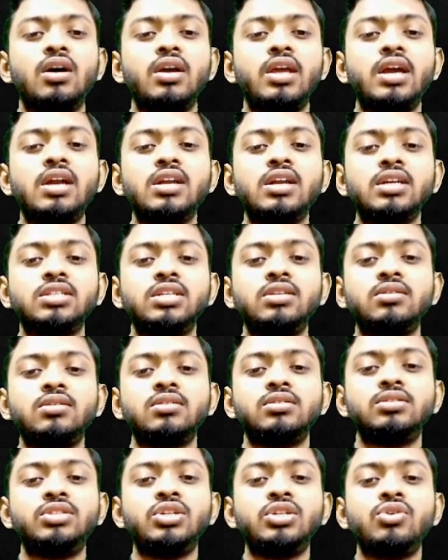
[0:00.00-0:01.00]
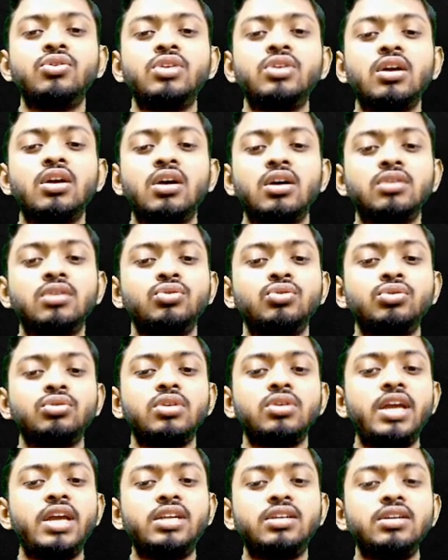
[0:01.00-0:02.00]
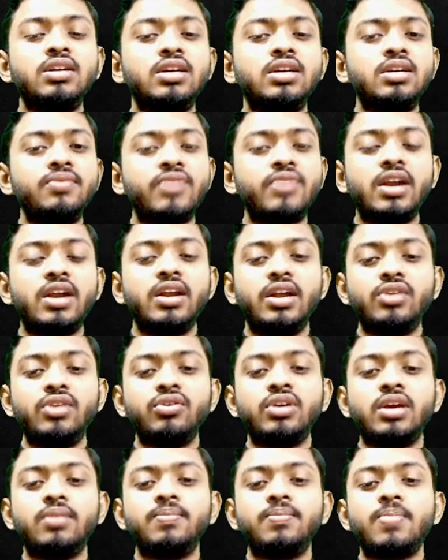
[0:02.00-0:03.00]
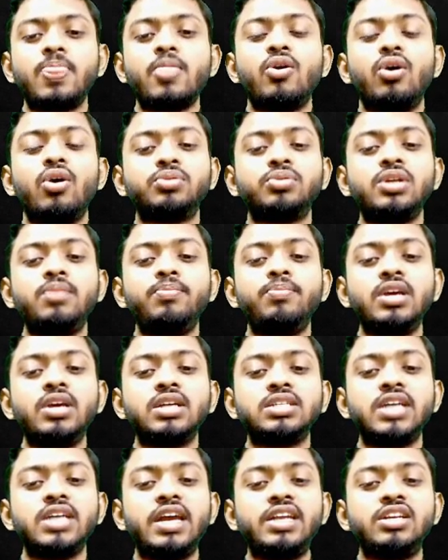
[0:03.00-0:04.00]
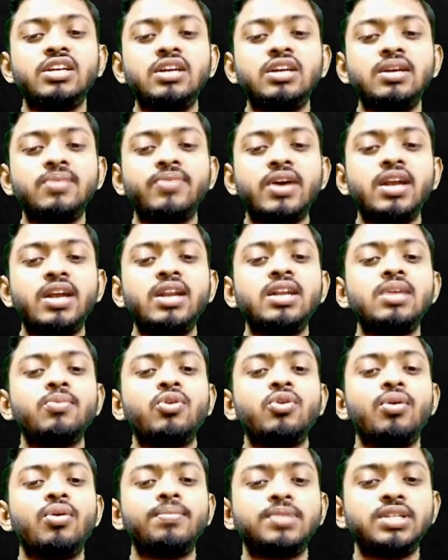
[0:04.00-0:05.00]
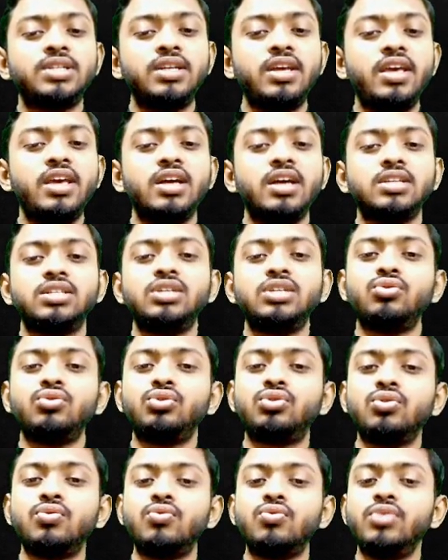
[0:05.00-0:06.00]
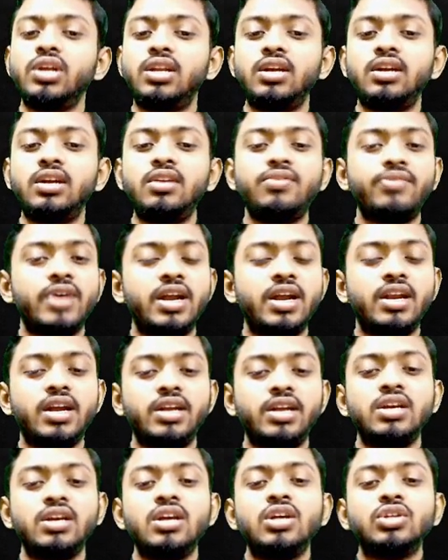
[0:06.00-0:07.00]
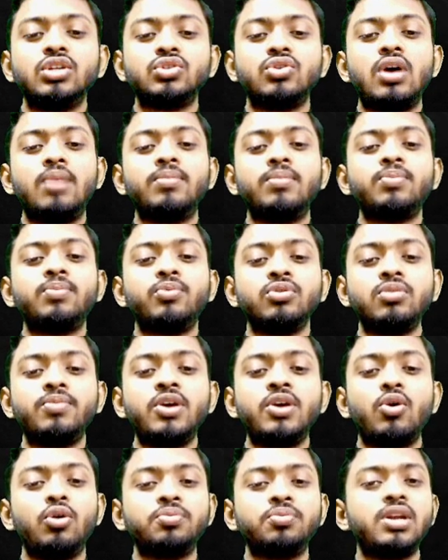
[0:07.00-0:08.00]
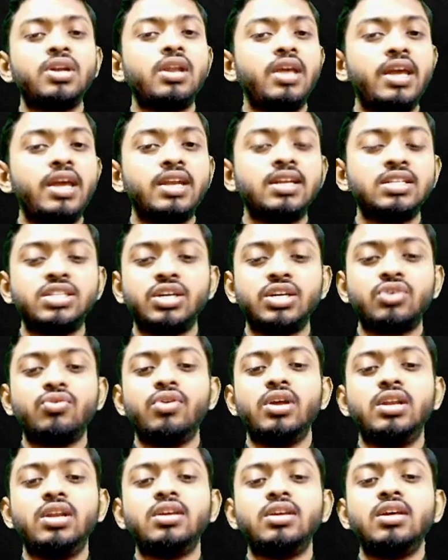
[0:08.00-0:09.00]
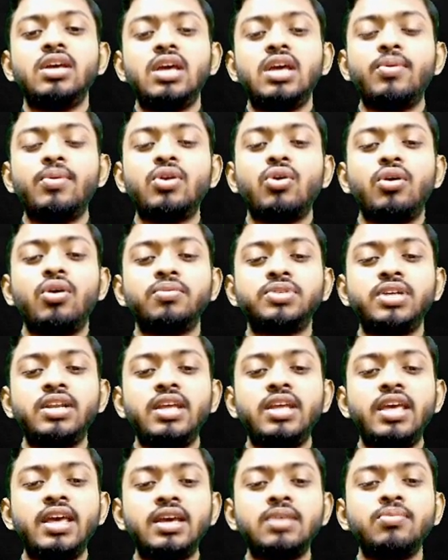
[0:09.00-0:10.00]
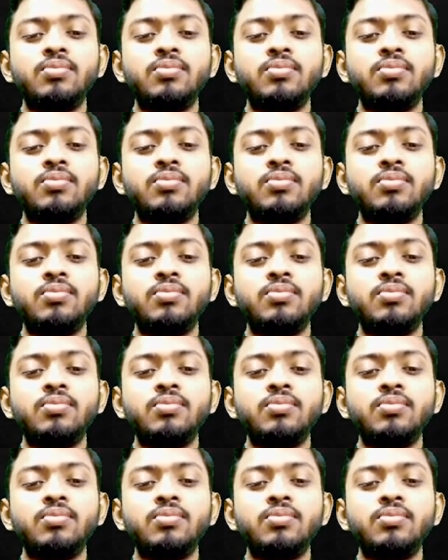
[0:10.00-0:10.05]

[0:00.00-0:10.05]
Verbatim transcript: এখানে আছে জিরো ডি এইটটি ডিগ্রি ফ্যারেনহাইট ওকে অপশন বি আছে এইট্টি ডিগ্রি ফাইনাইট এবং অপশন এ আছে দুশো কুড়ি ডিগ্রি ফাইনাইট সো আমরা প্রথমে অপশন এটা চেক করে নিই এবার অপশন এ কি